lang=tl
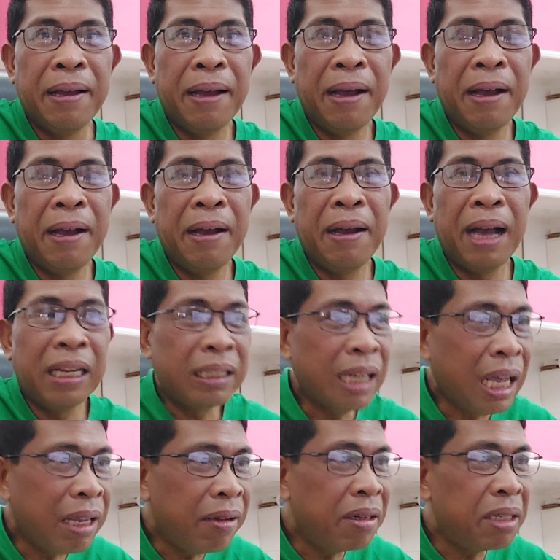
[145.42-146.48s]
Uh, at
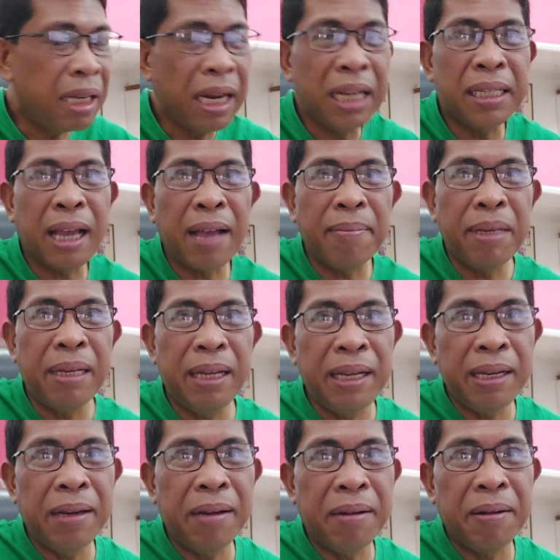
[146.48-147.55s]
ngayon, sinasabi
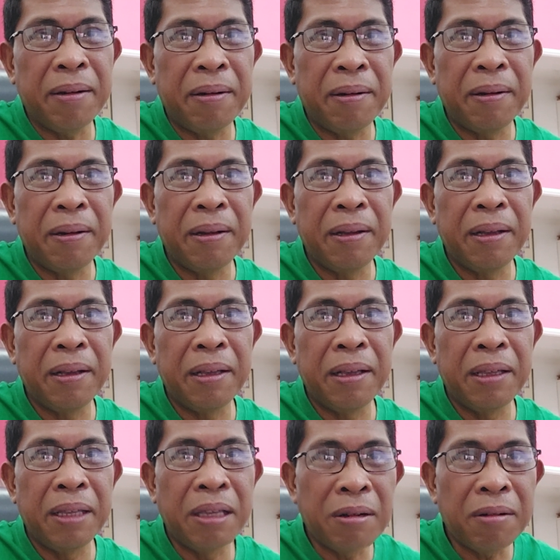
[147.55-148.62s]
ninyo,
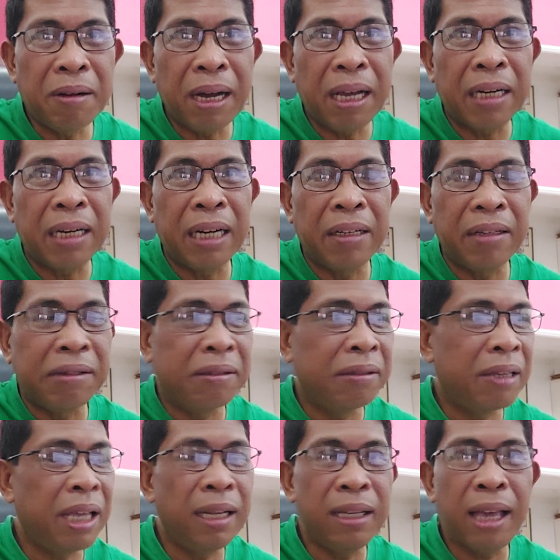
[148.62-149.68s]
you are
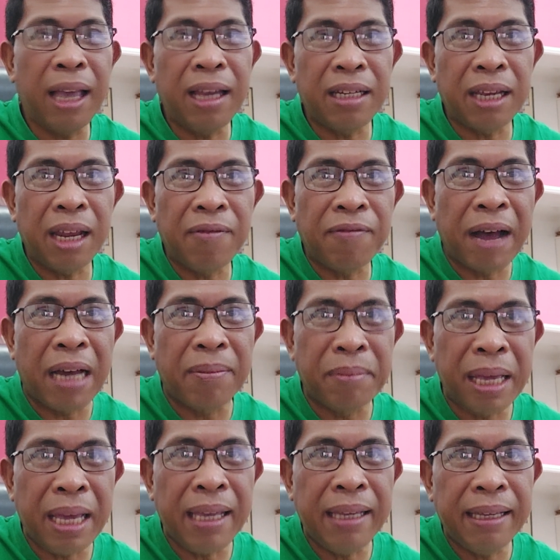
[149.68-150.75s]
ano, engaged in
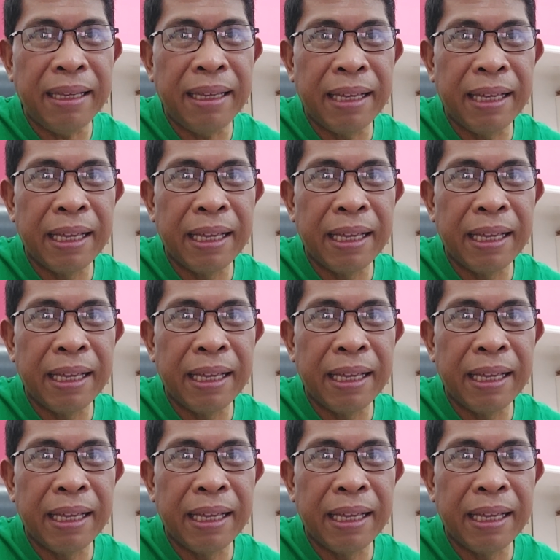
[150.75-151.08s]
farming.